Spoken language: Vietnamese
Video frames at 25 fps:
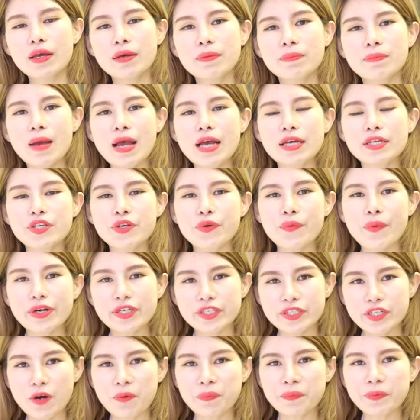mà điều
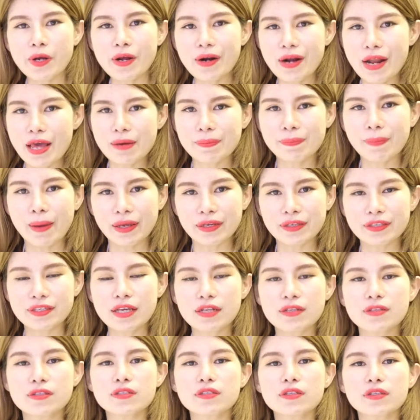quan trọng đó là bạn
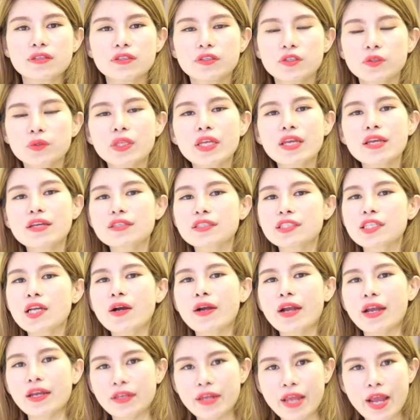dành sự ưu tiên
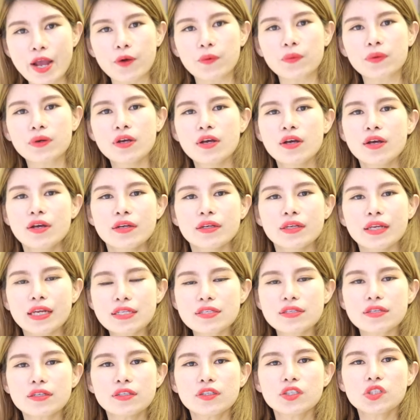cho cái nào cái
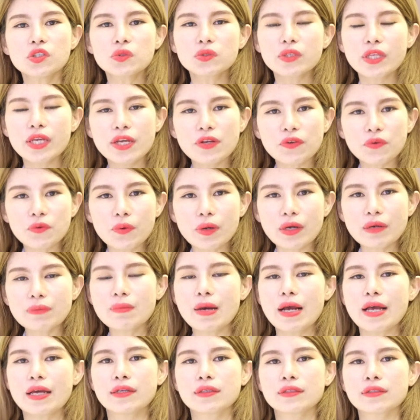sự ưu tiên của các
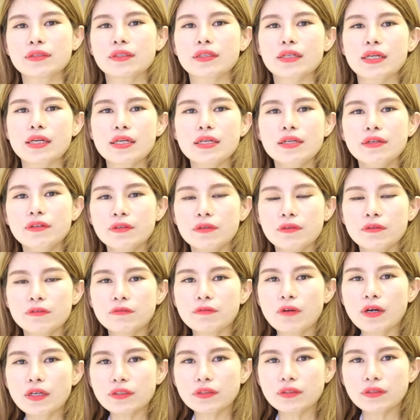bạn cái
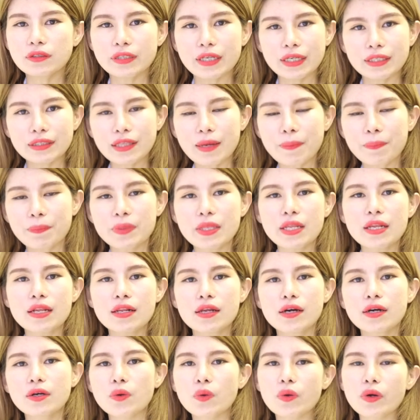vấn cái tâm nhìn
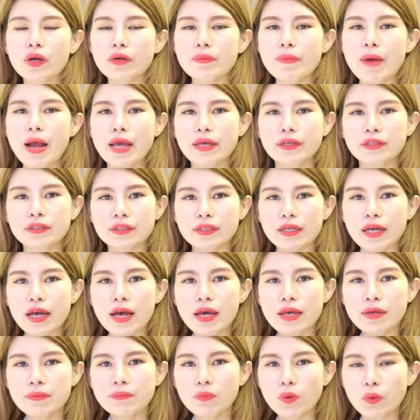lớn của các bạn
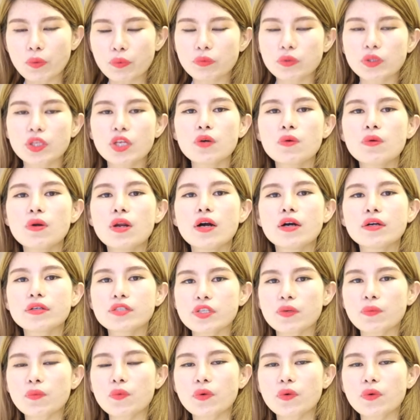cái mục tiêu lớn trong